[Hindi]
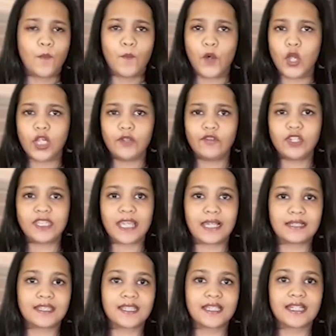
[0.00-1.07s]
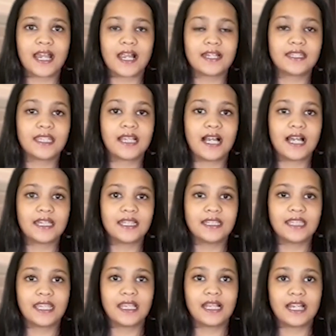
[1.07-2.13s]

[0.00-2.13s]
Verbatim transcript: बॉलीवुड एक्टर कार्तिक आर्यन के